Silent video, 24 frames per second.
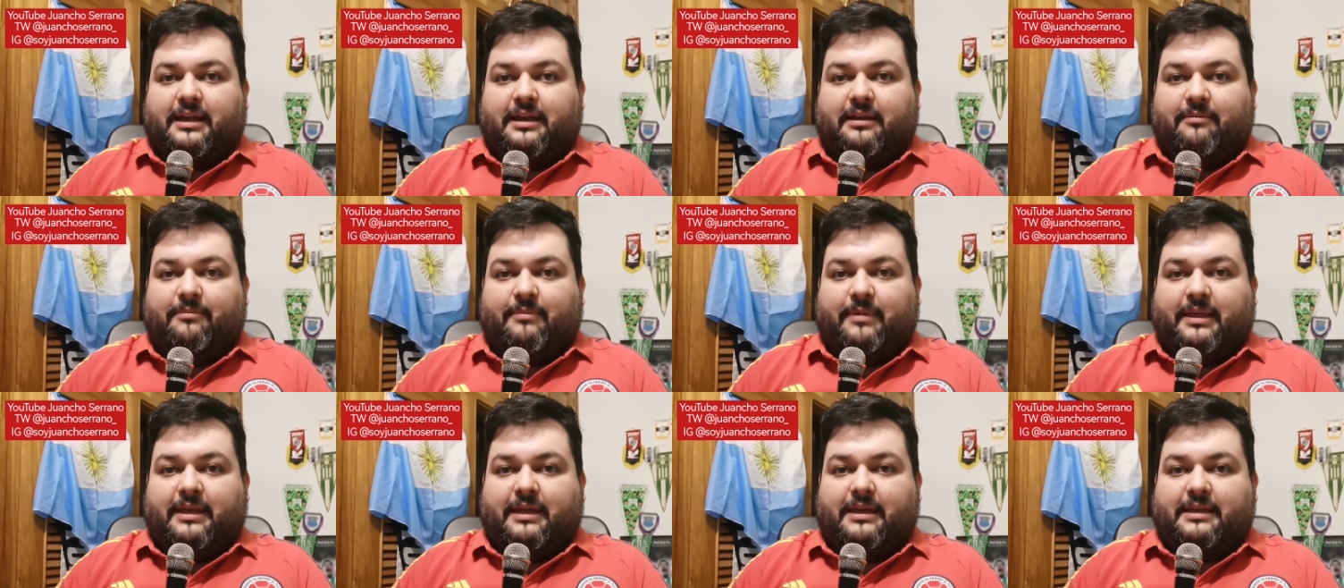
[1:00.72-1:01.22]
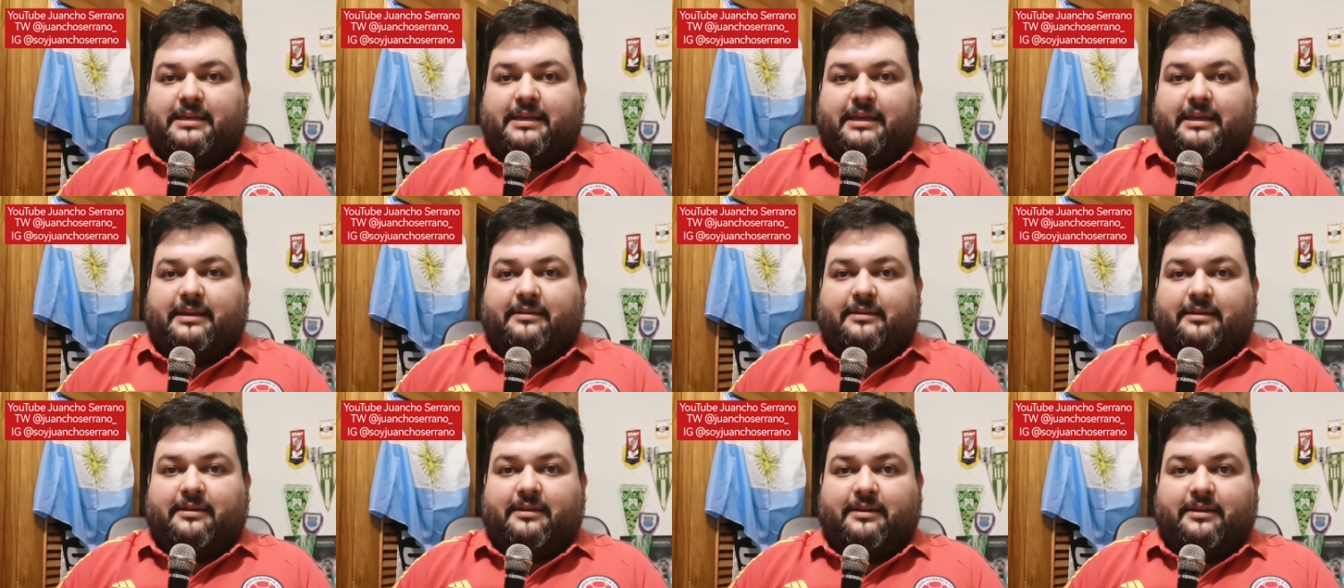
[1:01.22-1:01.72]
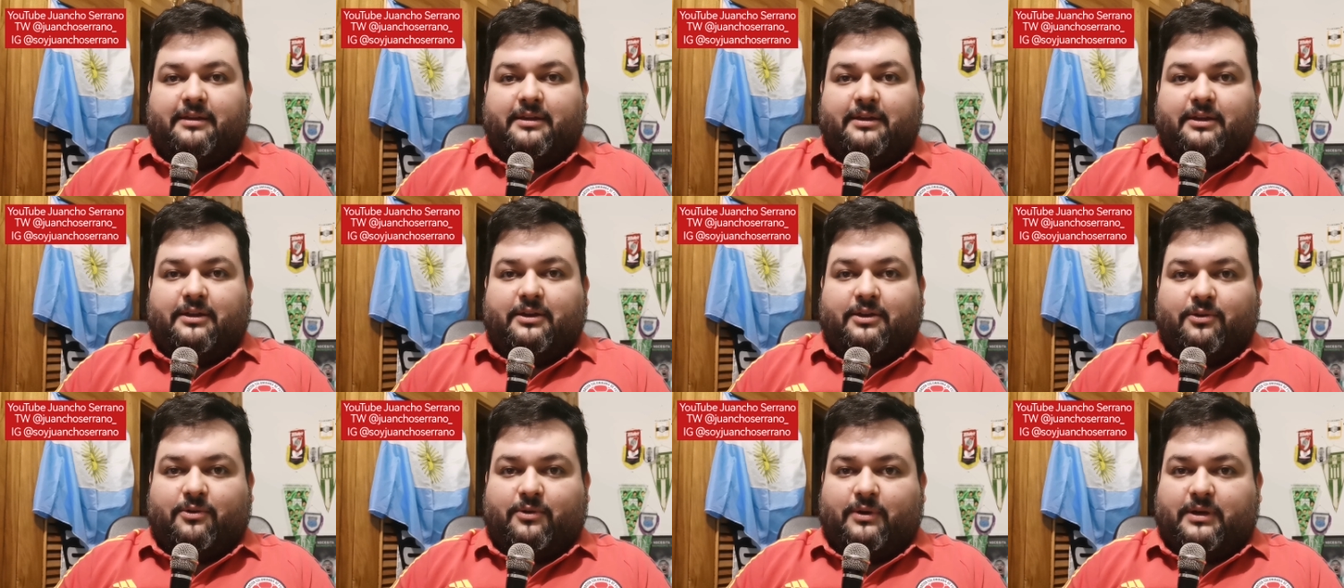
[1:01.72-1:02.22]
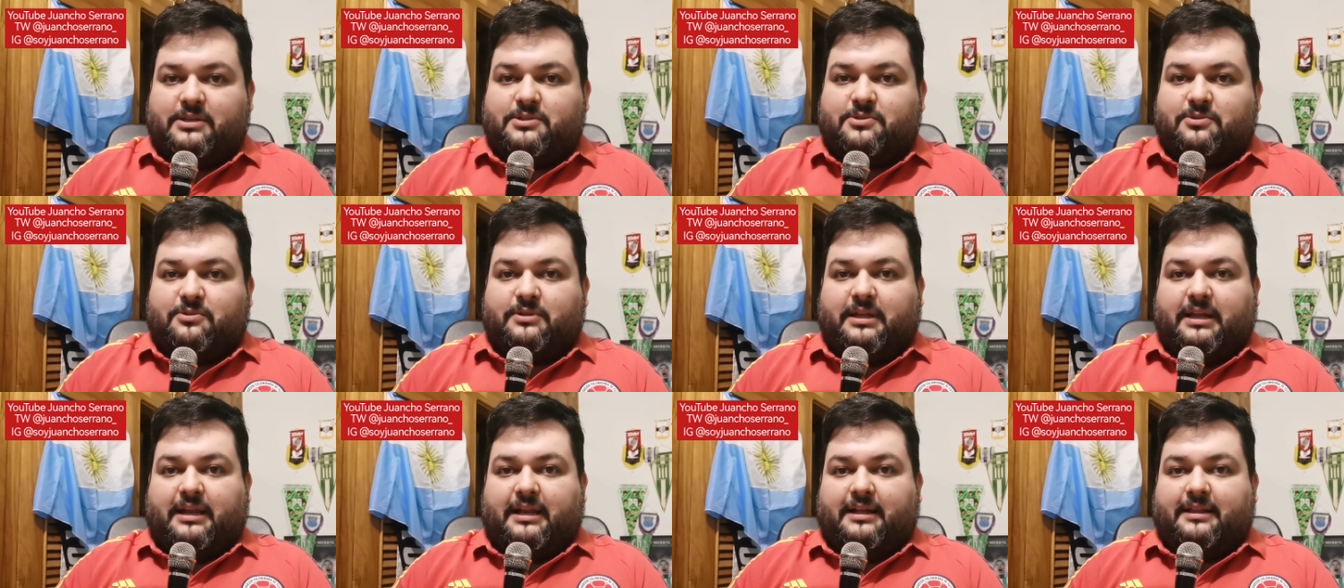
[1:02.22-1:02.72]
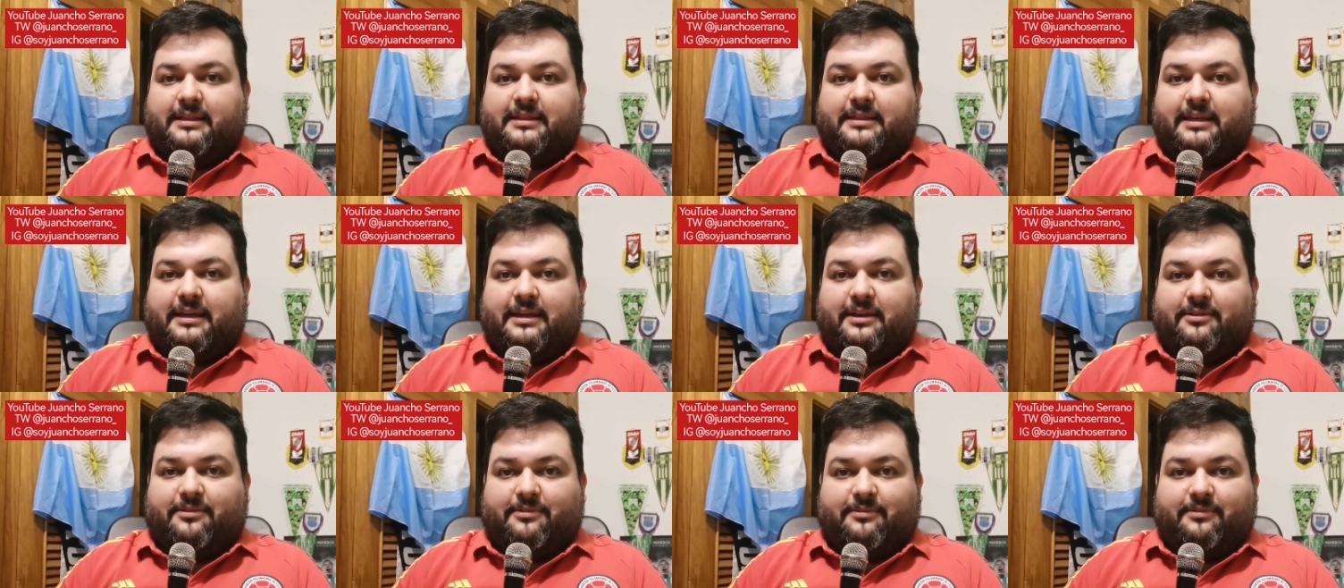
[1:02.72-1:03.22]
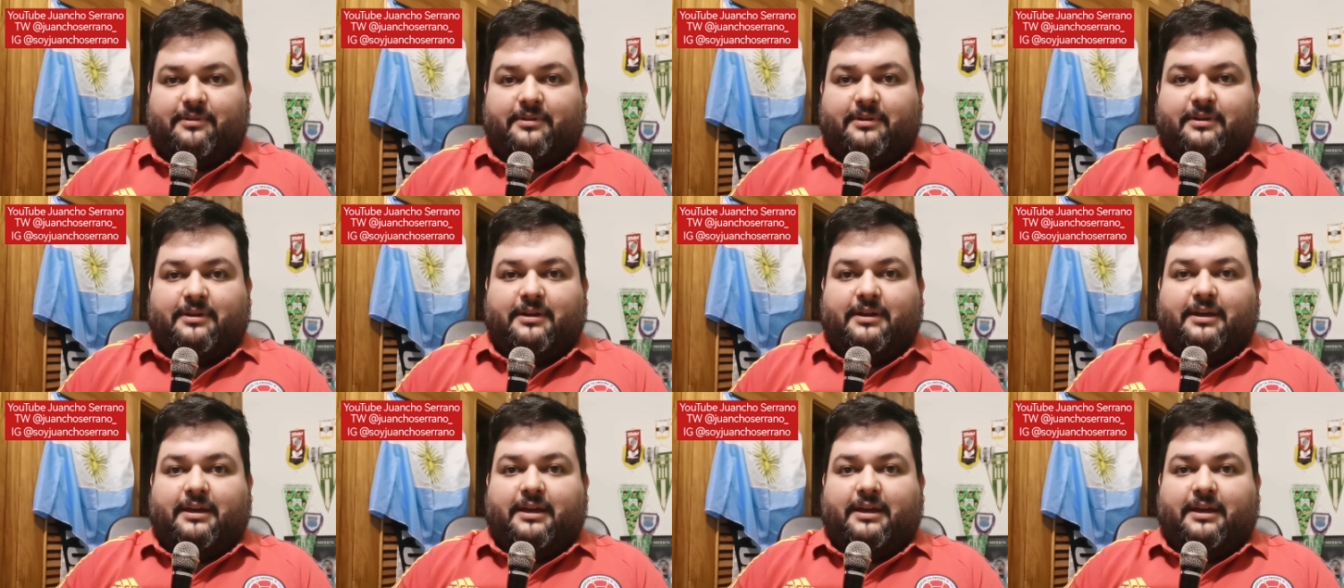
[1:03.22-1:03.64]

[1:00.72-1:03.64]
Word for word: del Medellín, no es un delantero,